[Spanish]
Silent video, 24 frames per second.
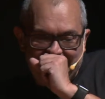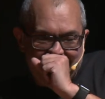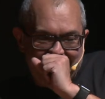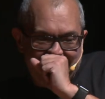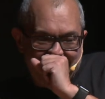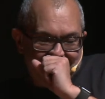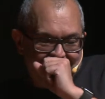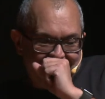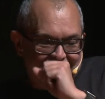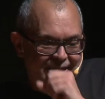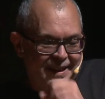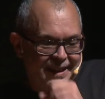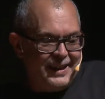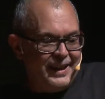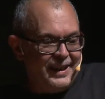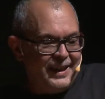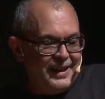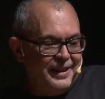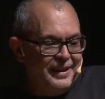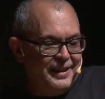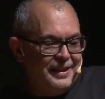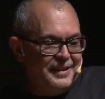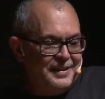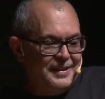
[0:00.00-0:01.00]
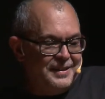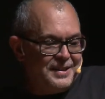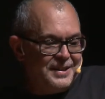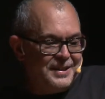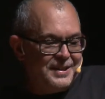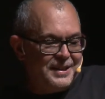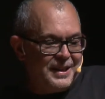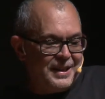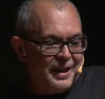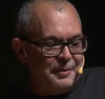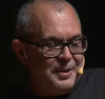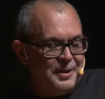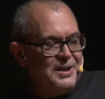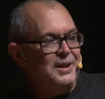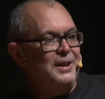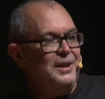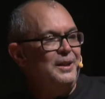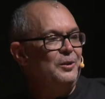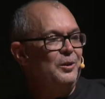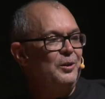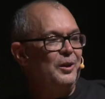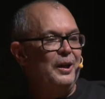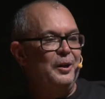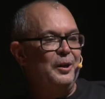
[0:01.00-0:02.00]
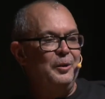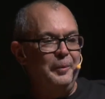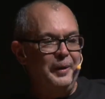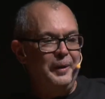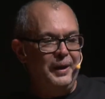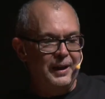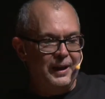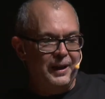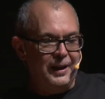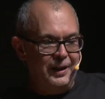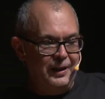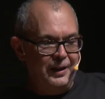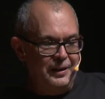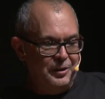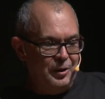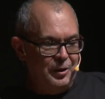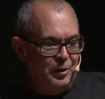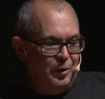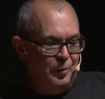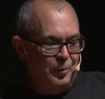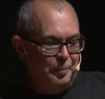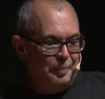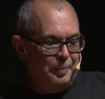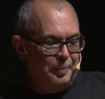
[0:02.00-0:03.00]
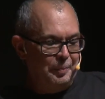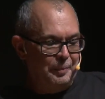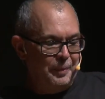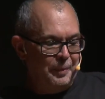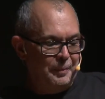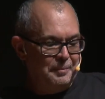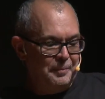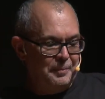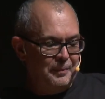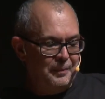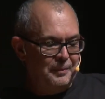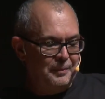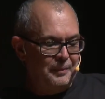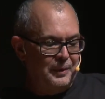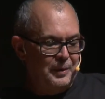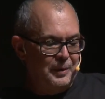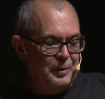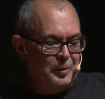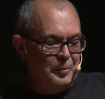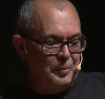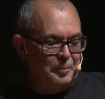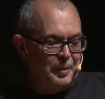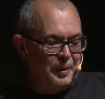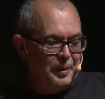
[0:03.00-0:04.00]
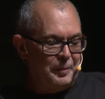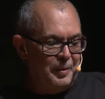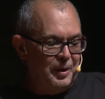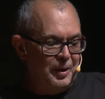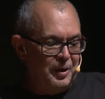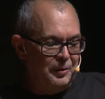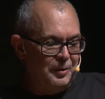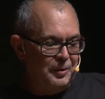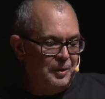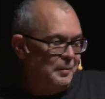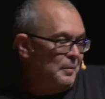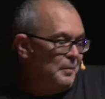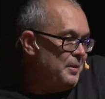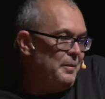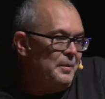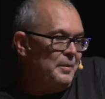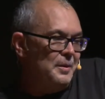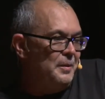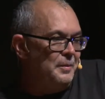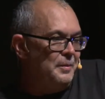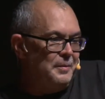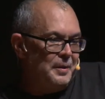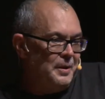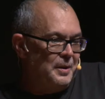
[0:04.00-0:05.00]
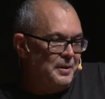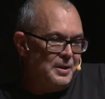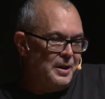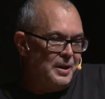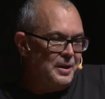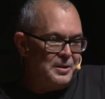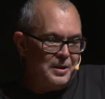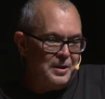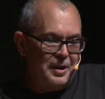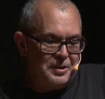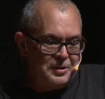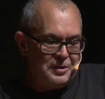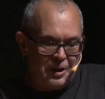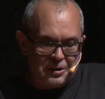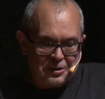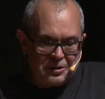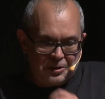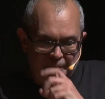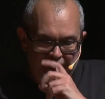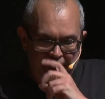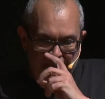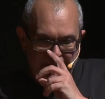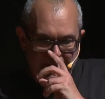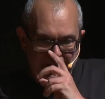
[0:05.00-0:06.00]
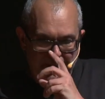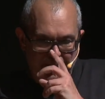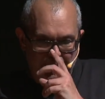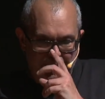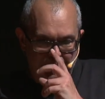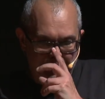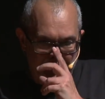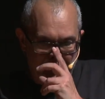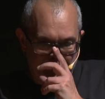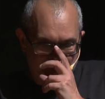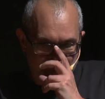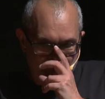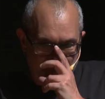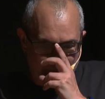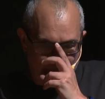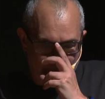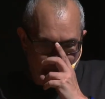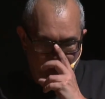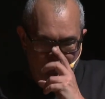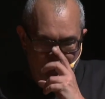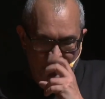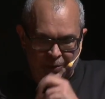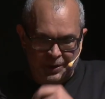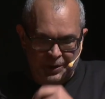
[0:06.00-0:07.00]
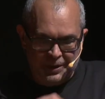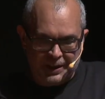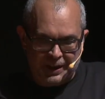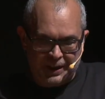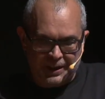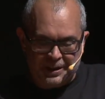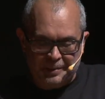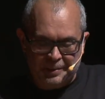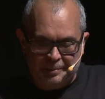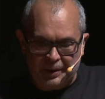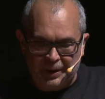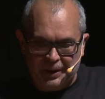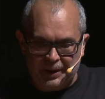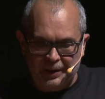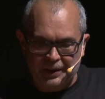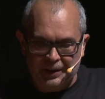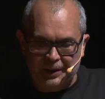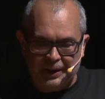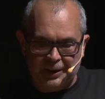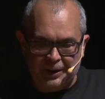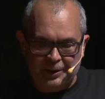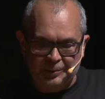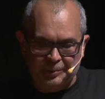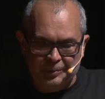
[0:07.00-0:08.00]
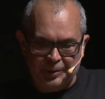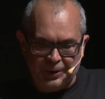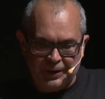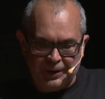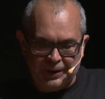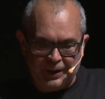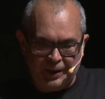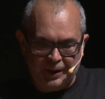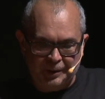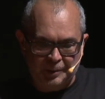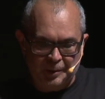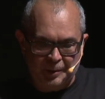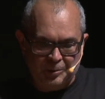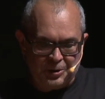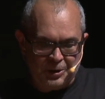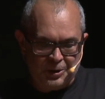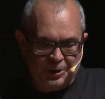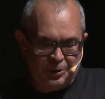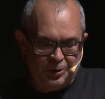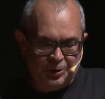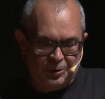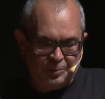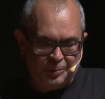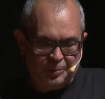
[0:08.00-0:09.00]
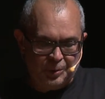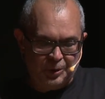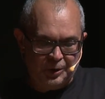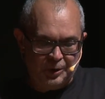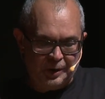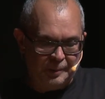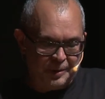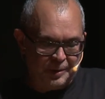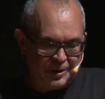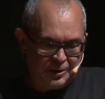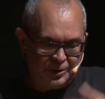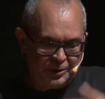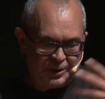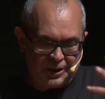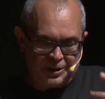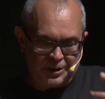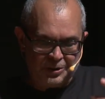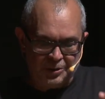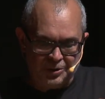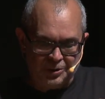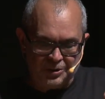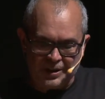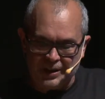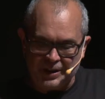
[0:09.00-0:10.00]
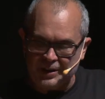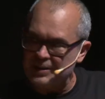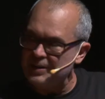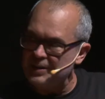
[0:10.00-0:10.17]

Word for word: Es que si habéis leído la novela, yo lo lo primero, eh, eh, esto va de que contemos un poco nuestras experiencias, ¿no? Porque ya hablamos en los programas de otras Pero es que